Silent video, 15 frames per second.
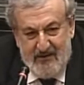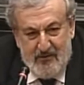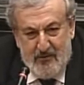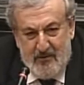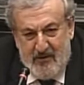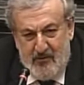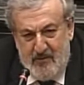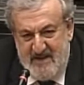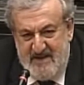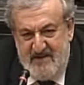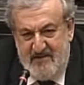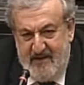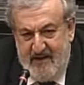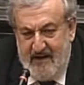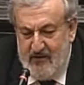come, come,
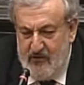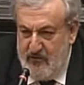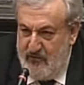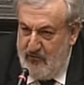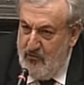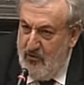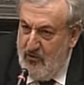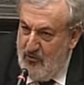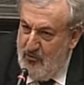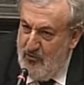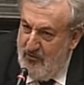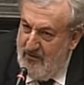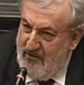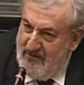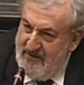si fa col
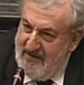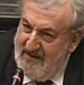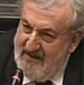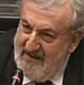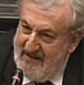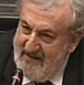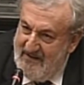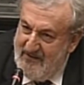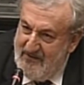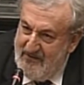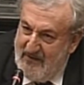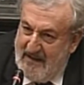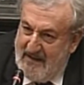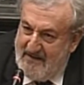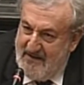sudoku, con, eh,
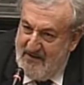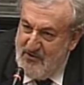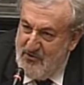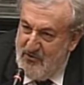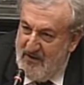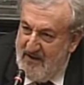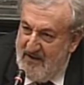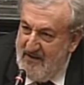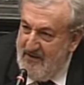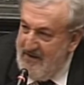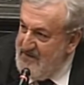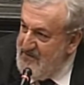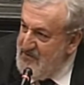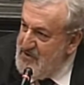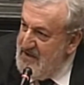con, altri giochi di
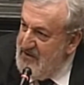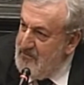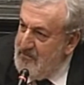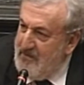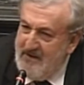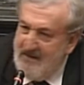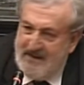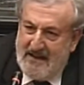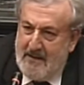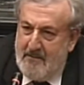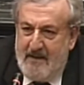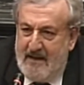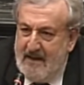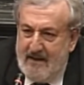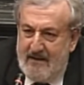questo genere, ho provato a
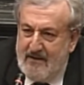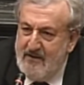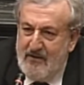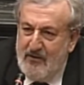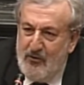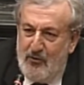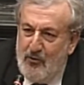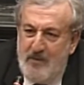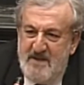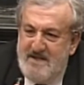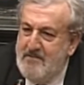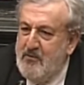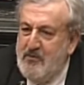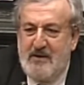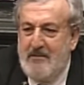capire come
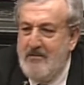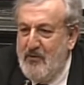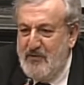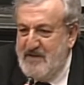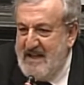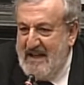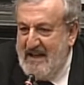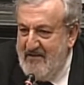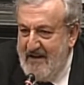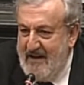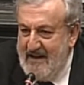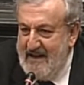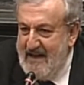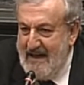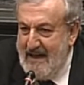si potrebbero
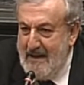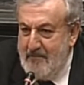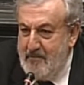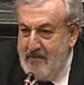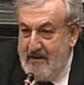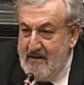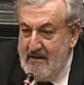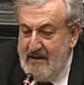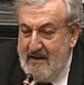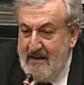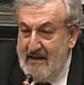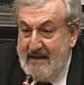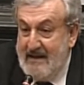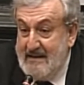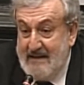scrivere dei LEP.
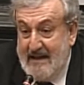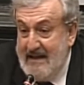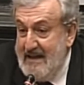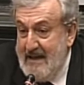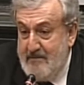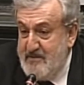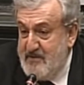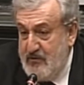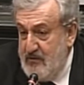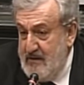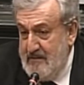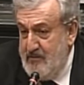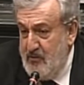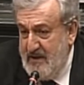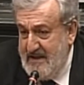In realtà i LEP sono
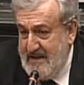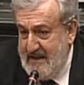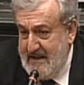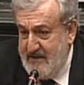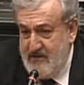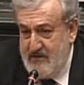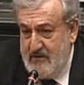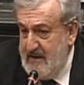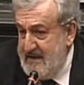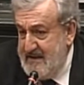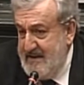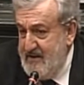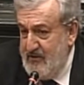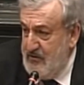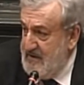la politica, sono
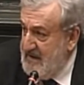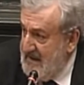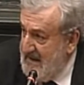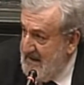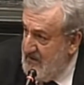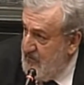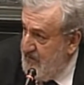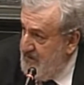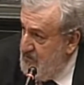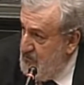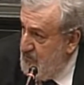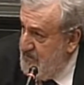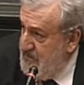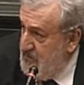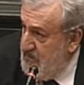l'articolo 3 della
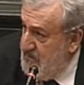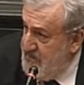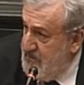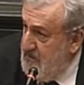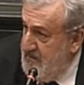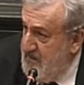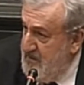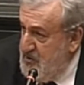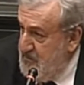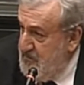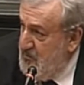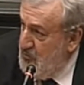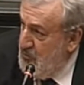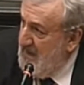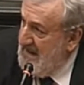Costituzione, sono il
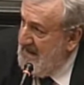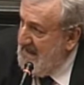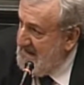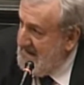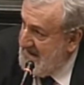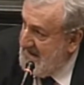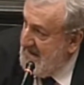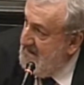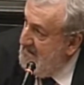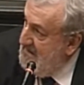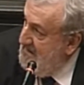principio di uguaglianza.